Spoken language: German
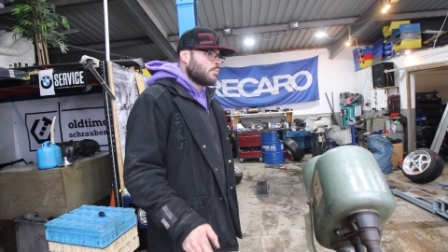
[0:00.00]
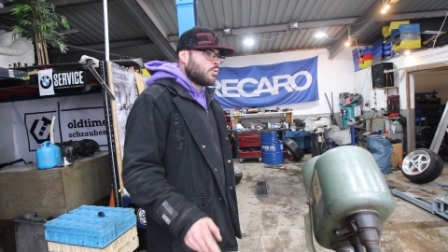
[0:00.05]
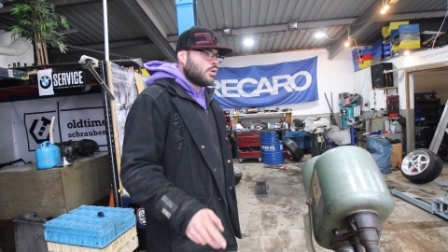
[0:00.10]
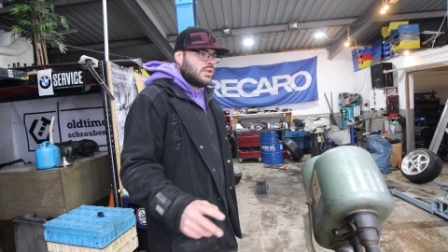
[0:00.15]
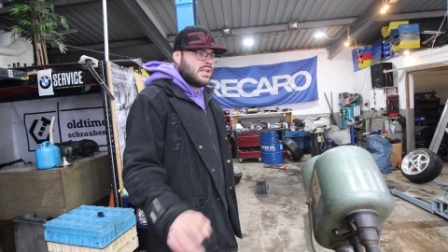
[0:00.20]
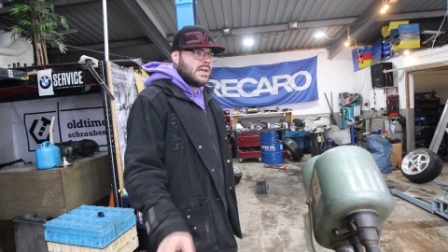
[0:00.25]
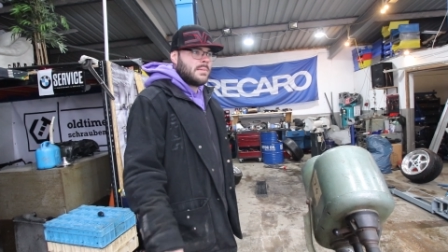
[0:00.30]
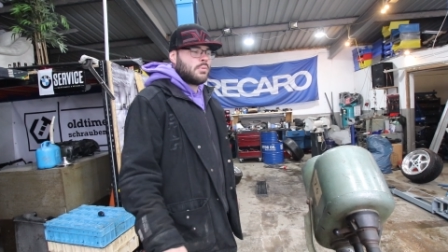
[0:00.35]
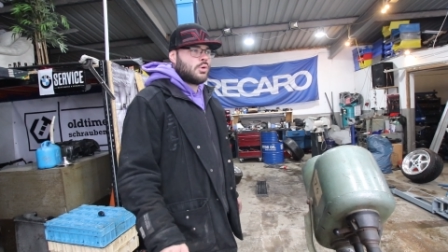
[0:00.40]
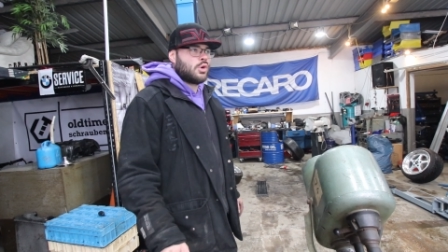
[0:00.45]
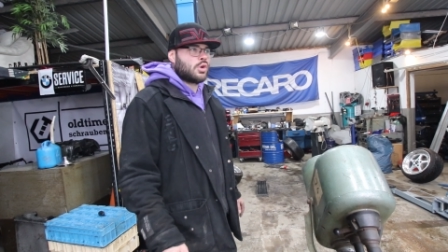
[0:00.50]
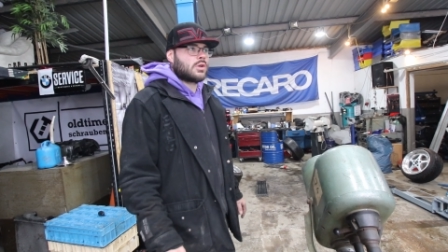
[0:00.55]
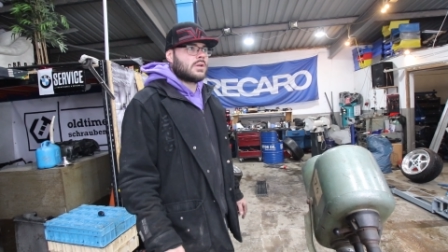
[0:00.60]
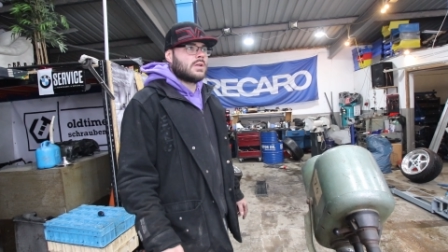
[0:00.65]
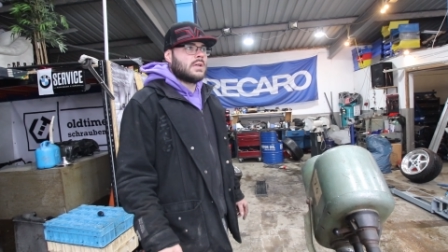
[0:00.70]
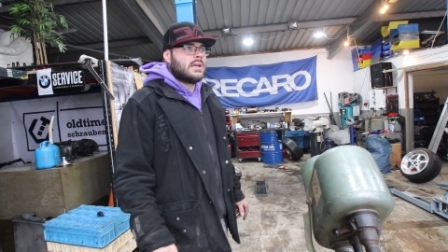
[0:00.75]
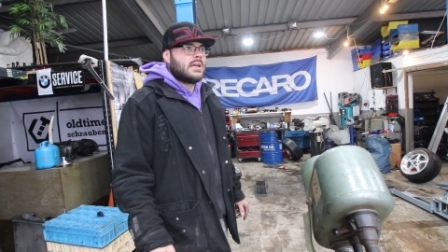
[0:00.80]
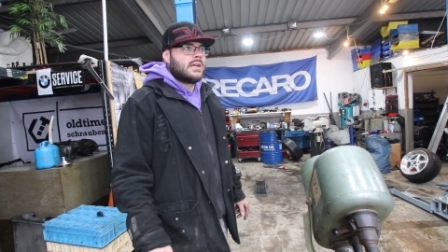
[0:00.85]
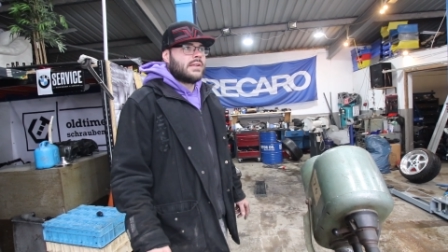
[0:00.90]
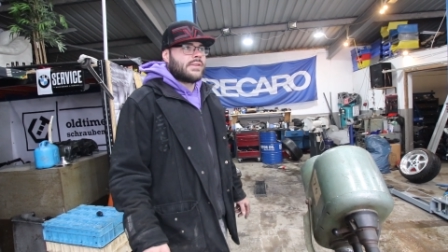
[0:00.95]
Polierbock,
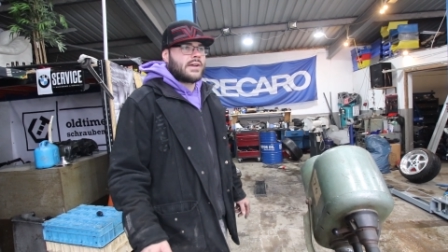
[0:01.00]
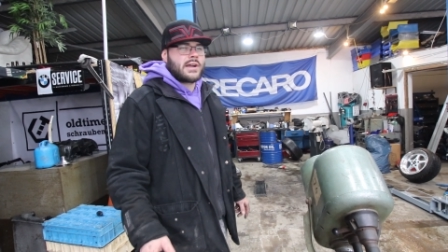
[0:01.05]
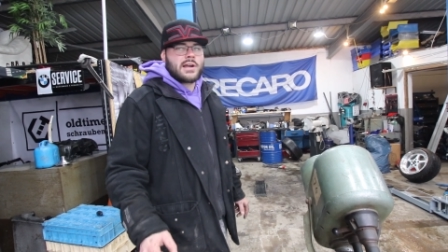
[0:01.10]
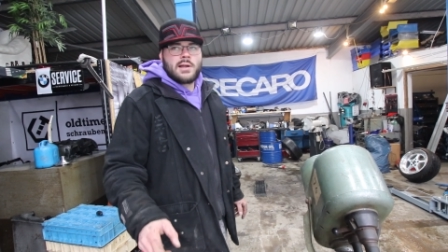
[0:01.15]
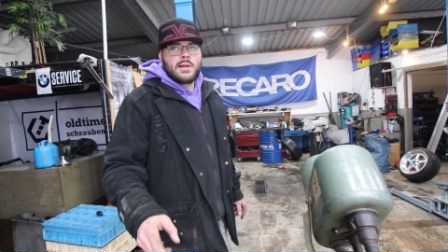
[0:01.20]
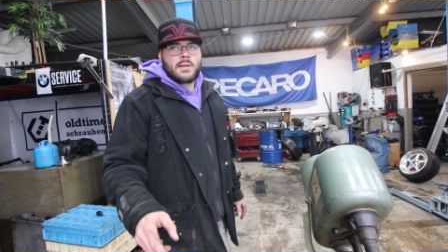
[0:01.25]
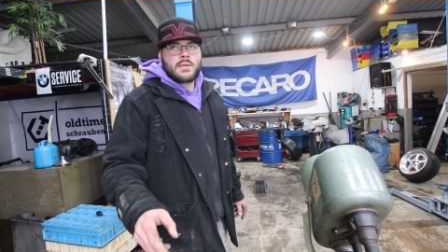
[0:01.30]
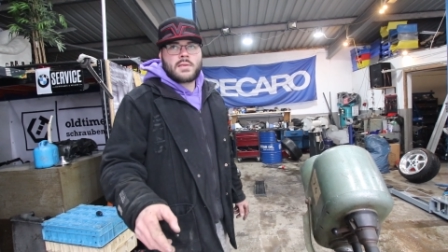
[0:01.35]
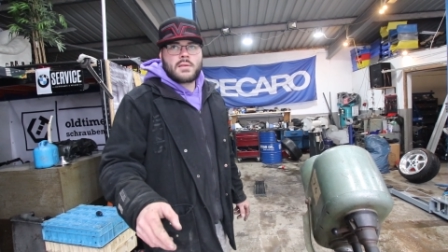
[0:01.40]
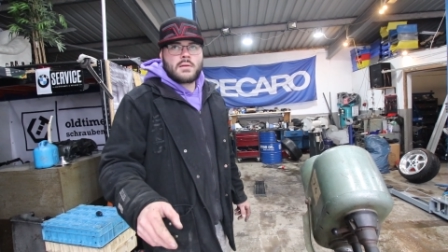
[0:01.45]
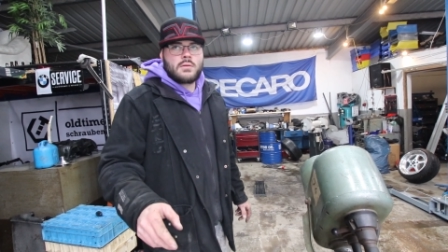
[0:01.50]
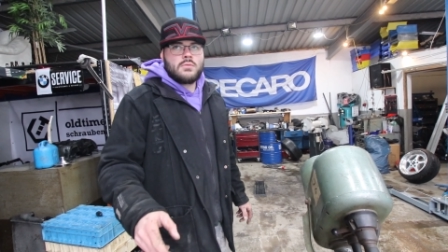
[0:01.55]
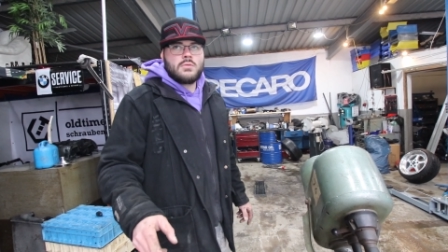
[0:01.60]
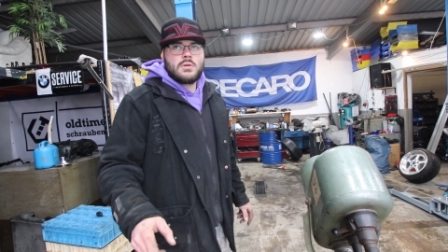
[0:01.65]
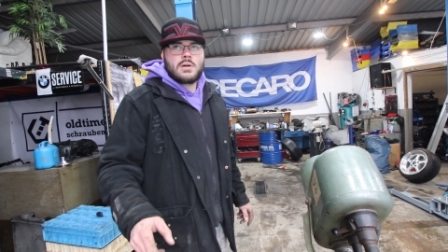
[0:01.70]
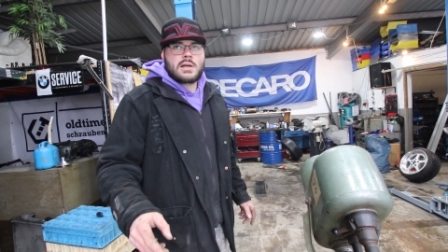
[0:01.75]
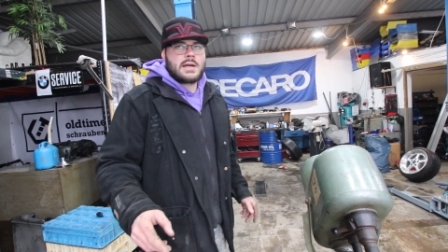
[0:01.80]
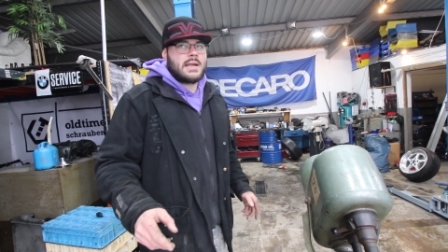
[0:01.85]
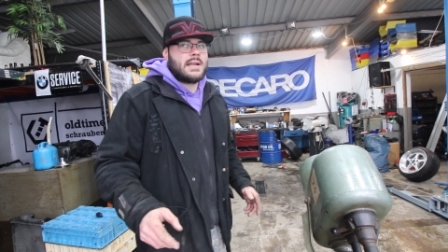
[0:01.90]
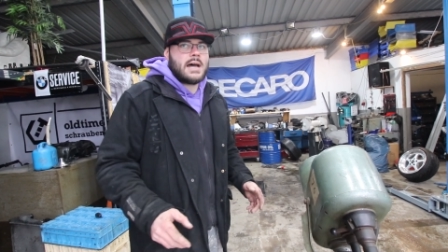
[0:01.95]
da kannst du
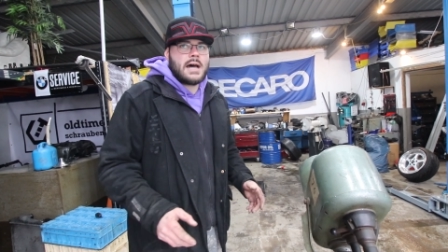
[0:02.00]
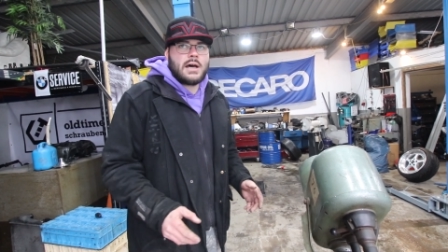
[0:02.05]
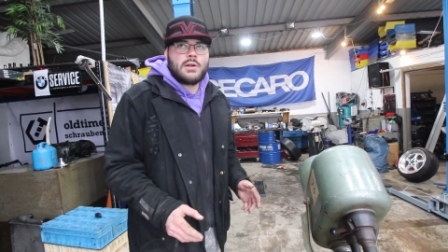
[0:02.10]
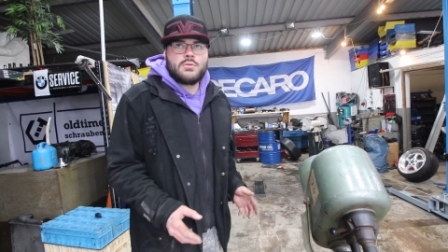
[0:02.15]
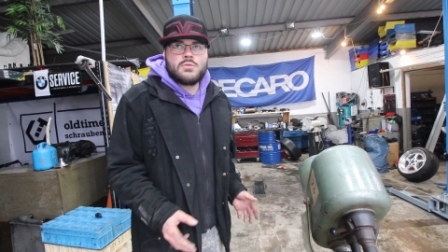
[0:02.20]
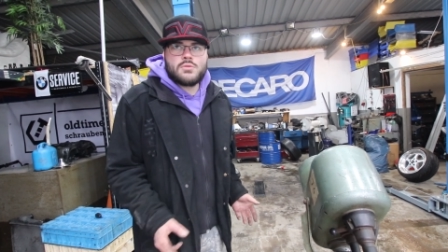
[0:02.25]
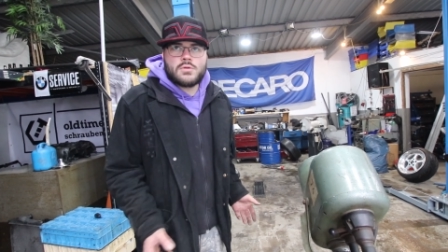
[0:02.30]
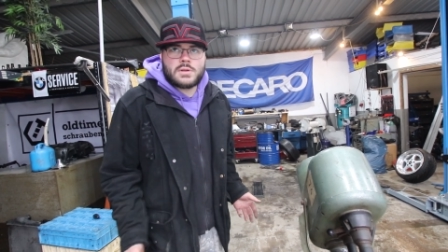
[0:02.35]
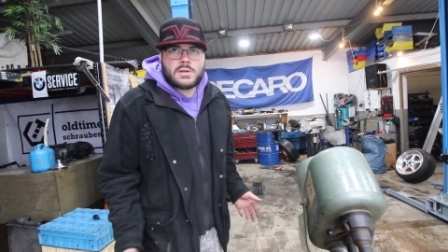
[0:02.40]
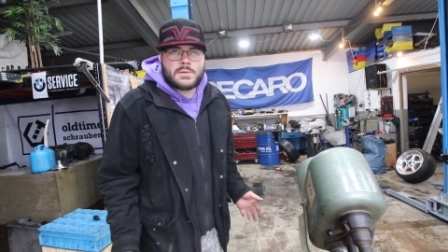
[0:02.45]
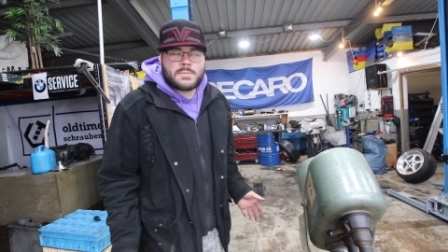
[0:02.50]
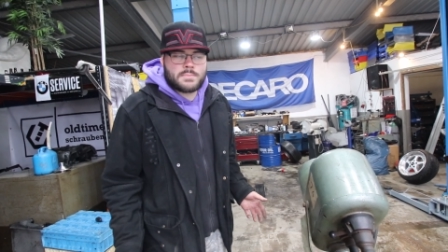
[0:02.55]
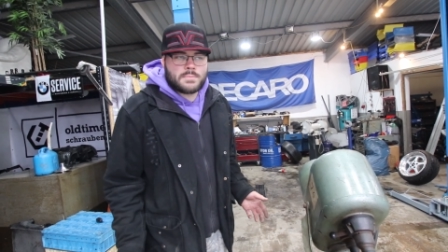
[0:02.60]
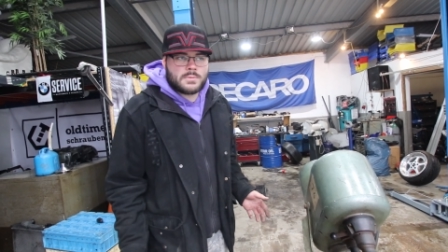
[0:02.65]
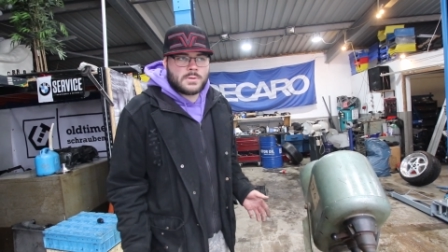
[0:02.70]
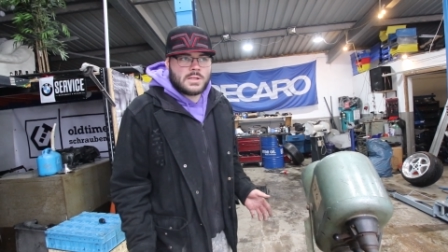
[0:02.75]
nur, keine Ahnung, nur die,